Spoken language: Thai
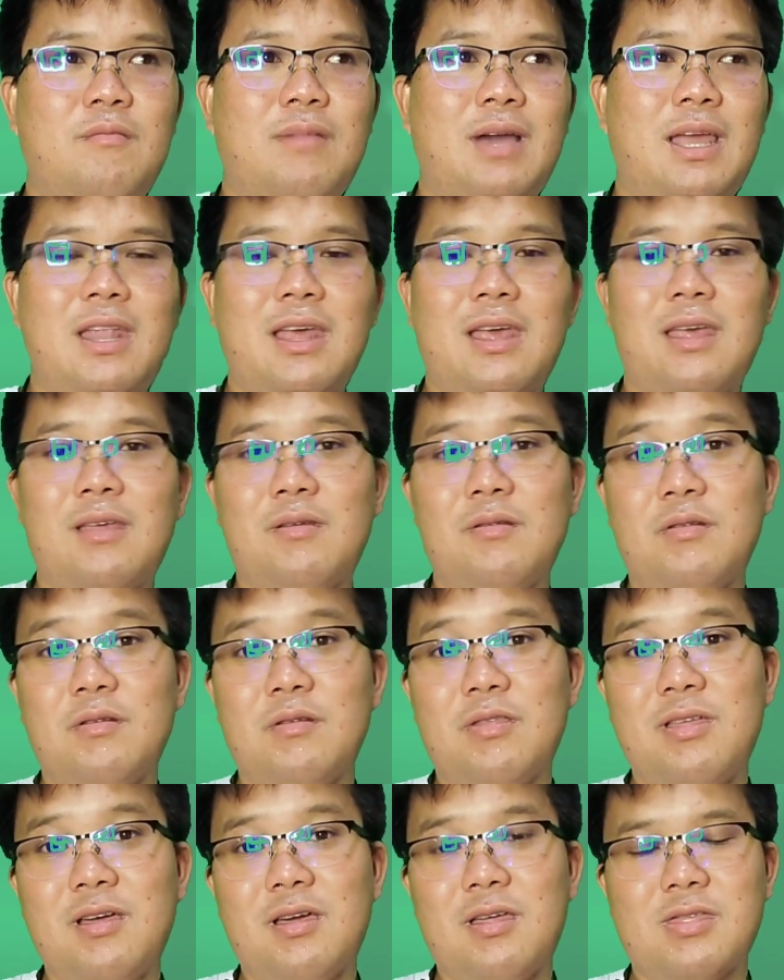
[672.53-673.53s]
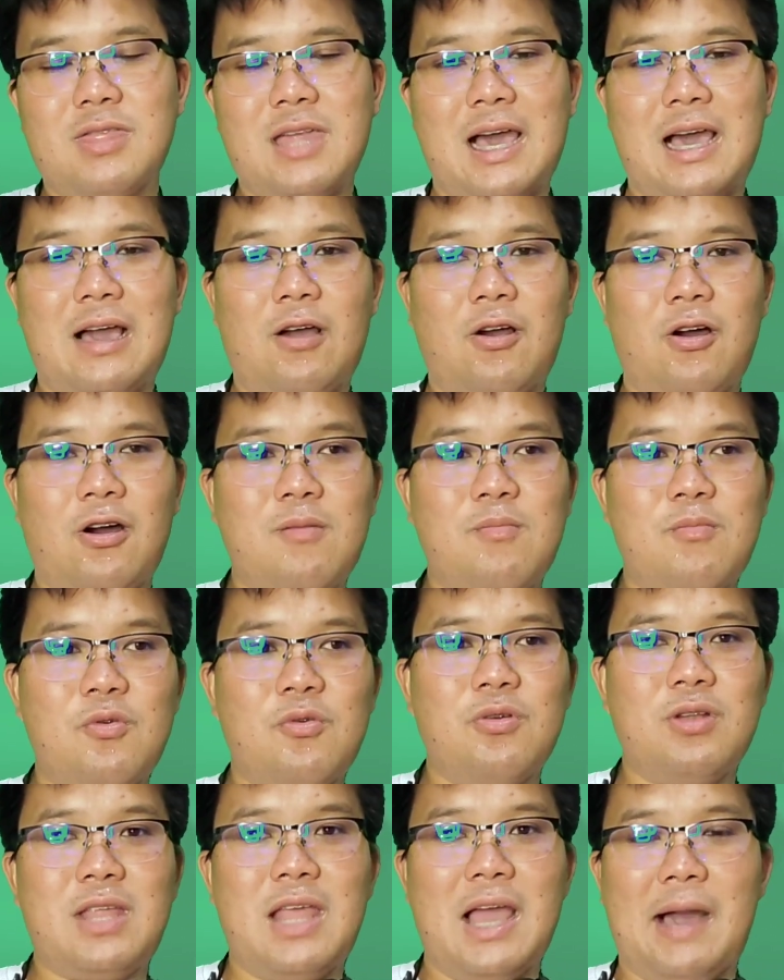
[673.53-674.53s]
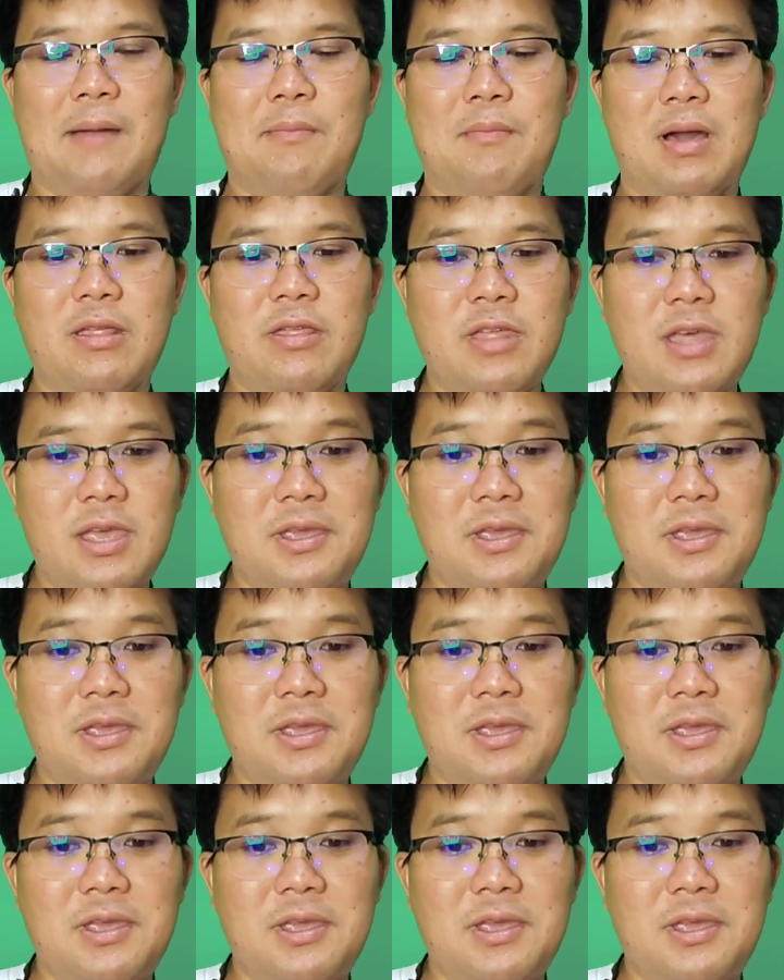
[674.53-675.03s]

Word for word: ไม่ได้ศึกษาข้อมูลอยากมา